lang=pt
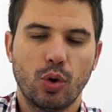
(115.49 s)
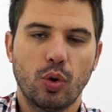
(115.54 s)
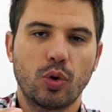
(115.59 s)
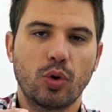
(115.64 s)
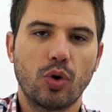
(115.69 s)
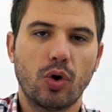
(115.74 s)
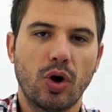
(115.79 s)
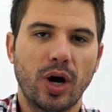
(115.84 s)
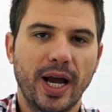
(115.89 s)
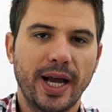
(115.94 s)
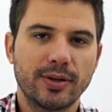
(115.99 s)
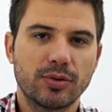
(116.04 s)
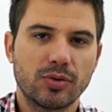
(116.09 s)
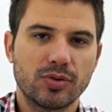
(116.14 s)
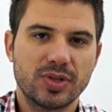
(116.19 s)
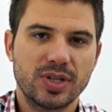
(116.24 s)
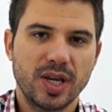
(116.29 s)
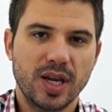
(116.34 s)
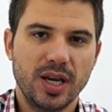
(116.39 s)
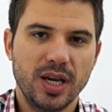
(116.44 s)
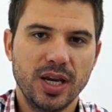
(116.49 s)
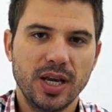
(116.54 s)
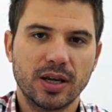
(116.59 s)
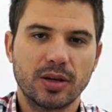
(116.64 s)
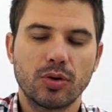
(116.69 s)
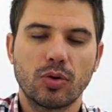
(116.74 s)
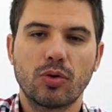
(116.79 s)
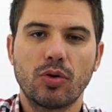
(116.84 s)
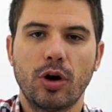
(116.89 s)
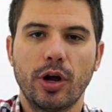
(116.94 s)
O correto seria
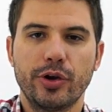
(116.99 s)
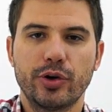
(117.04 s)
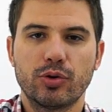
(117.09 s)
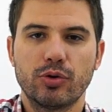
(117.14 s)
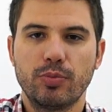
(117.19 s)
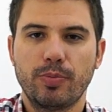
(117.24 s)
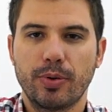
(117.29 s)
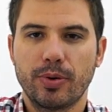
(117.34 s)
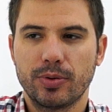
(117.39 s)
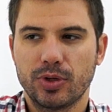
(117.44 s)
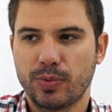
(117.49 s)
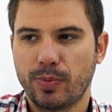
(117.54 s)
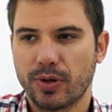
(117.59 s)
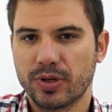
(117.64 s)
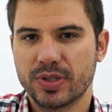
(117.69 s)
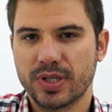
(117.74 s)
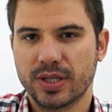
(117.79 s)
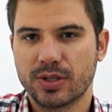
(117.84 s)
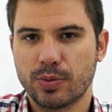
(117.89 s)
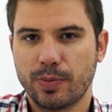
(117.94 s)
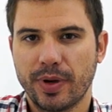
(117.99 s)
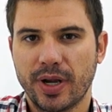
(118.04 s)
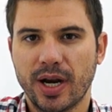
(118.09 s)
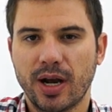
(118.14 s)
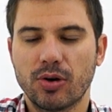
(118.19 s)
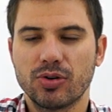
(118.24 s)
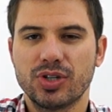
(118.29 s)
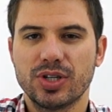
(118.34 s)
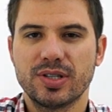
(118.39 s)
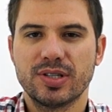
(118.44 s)
que o Código de Processo
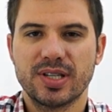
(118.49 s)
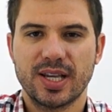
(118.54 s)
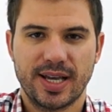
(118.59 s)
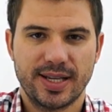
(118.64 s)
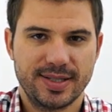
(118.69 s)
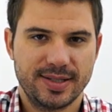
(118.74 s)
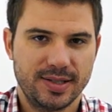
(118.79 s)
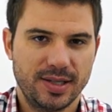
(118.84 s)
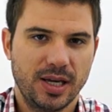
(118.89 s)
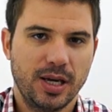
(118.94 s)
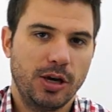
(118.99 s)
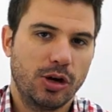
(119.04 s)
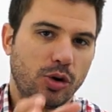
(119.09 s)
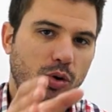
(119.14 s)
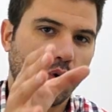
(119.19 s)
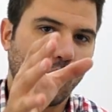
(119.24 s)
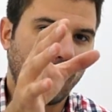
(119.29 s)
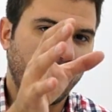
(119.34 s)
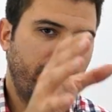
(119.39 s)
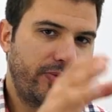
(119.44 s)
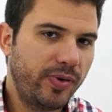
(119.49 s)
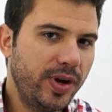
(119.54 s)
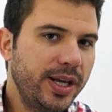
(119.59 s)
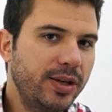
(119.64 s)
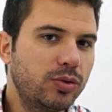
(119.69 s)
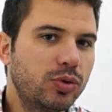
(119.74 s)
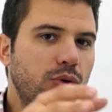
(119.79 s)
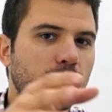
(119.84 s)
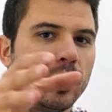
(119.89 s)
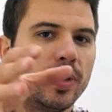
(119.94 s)
Penal dissesse
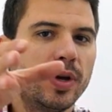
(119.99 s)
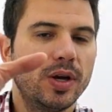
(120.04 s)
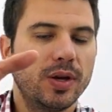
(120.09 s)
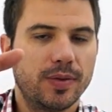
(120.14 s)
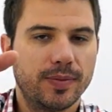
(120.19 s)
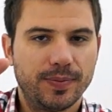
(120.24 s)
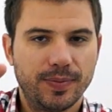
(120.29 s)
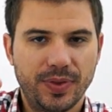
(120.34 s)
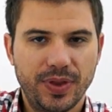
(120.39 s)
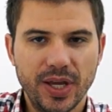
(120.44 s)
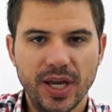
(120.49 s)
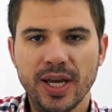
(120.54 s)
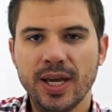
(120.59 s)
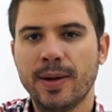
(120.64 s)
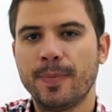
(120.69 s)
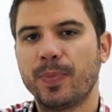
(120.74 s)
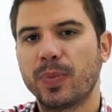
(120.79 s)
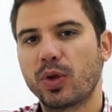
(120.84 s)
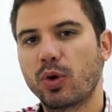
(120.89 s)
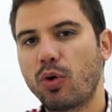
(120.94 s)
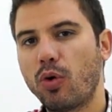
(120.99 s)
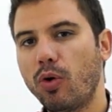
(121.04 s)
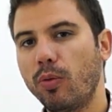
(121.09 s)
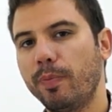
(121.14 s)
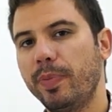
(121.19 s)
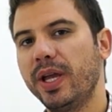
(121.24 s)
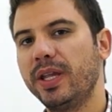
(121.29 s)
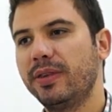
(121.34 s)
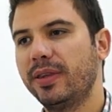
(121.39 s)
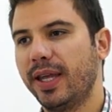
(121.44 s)
conflito de
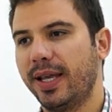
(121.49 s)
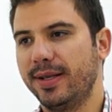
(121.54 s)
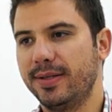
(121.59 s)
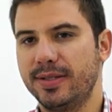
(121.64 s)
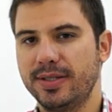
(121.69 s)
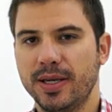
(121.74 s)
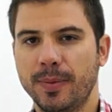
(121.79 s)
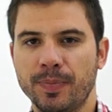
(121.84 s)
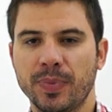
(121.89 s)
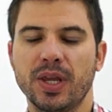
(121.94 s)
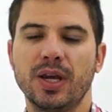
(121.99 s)
competência.